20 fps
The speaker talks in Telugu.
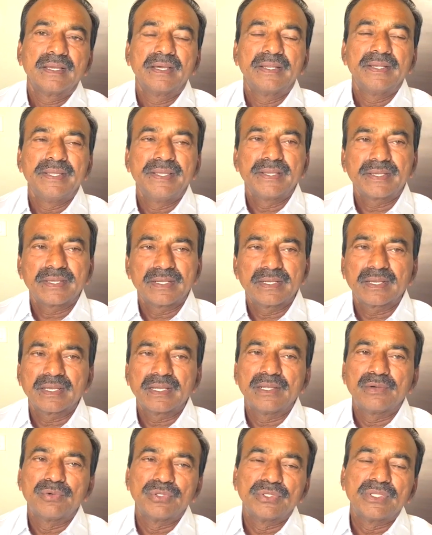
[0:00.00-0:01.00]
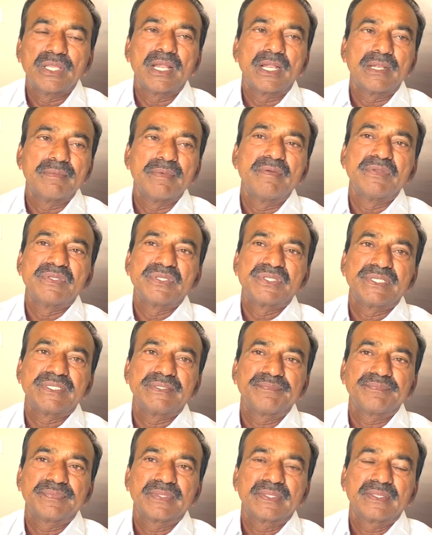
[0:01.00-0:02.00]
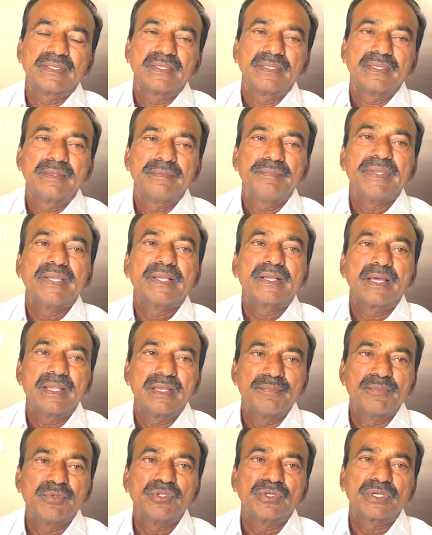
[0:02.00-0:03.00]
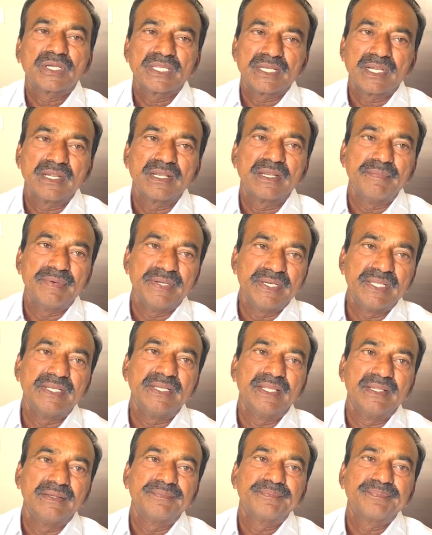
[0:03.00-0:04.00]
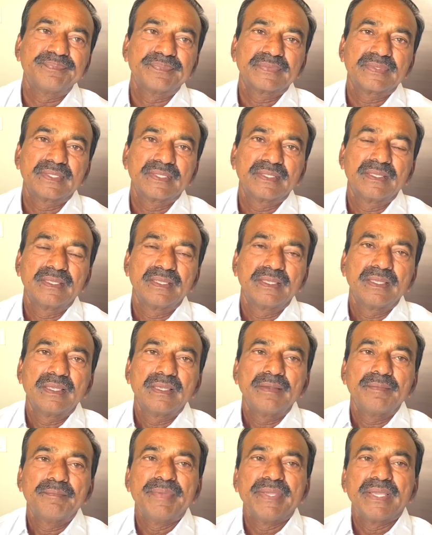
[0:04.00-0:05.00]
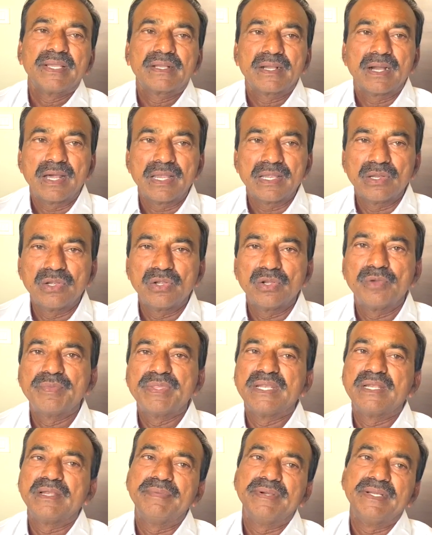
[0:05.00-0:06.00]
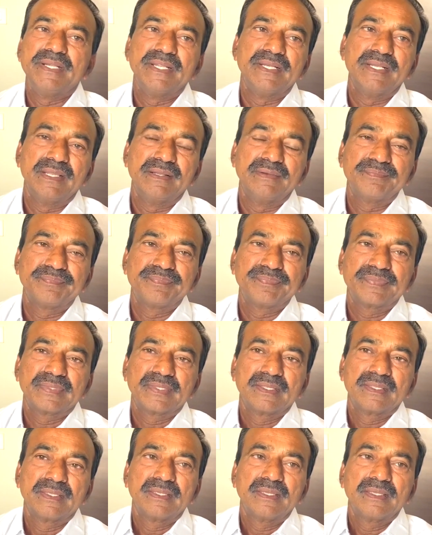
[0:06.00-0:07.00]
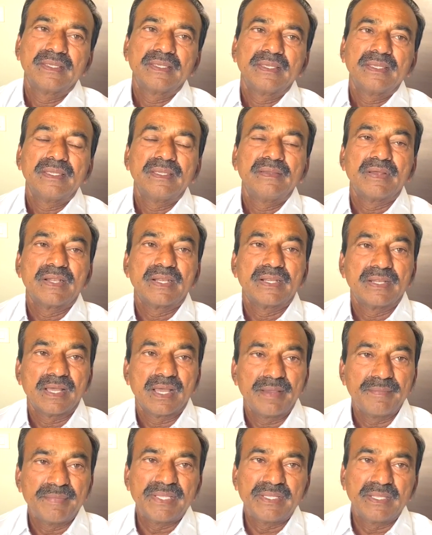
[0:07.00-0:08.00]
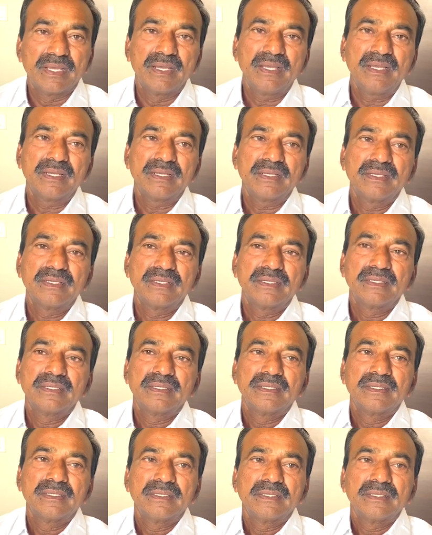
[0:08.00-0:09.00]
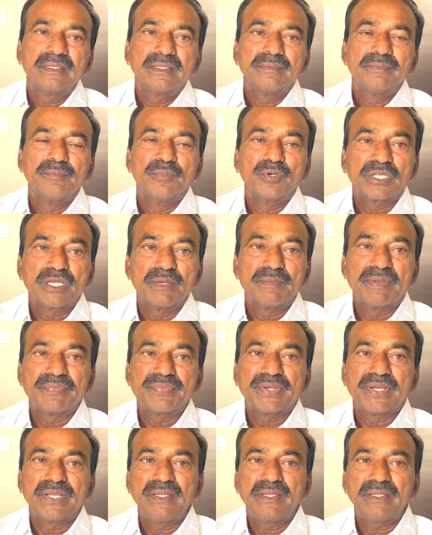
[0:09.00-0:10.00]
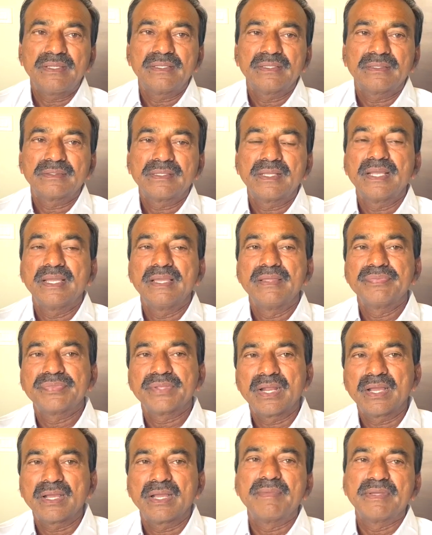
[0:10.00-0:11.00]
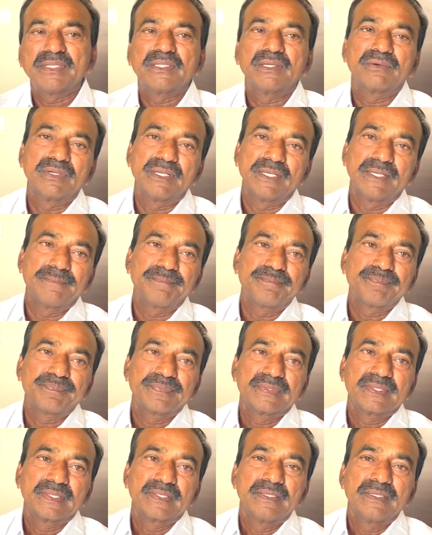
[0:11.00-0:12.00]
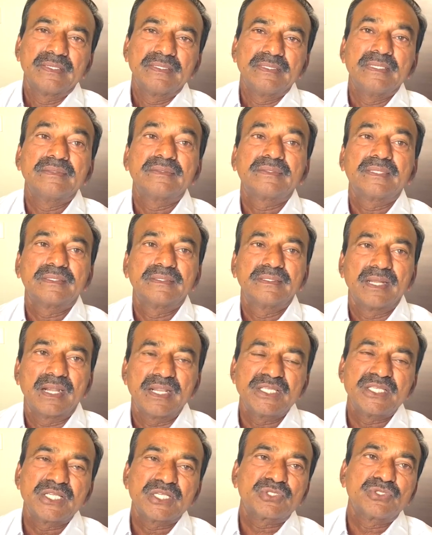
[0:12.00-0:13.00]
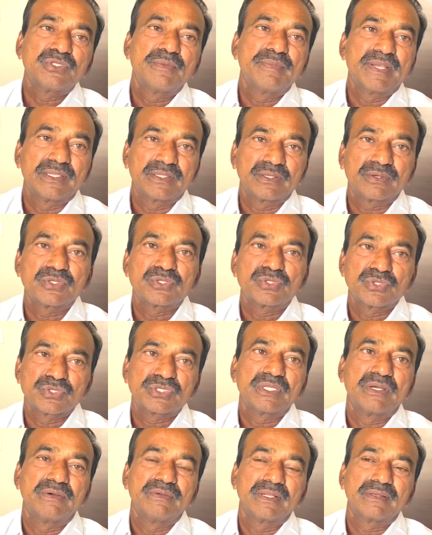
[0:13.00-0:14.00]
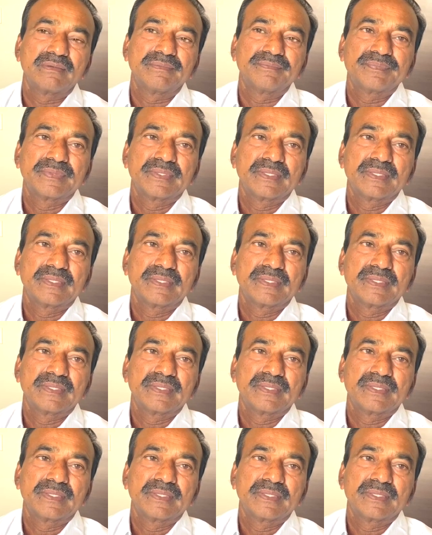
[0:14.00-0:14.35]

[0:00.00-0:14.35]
అనేక రకాల హోదాలు అనుభవించి మీ కళ్ళ ముందు కదలన్న బిడ్డని నేను మీ కాళ్ళల్లో మెదిలిన బిడ్డని నేను ఇవాళ నా మీద ముఖ్యమంత్రి తన యంత్రాంగం అంతా కూడా ఎంత దాడి చేస్తున్నాం ఎంత కూడా చూస్తూ ఉన్నారు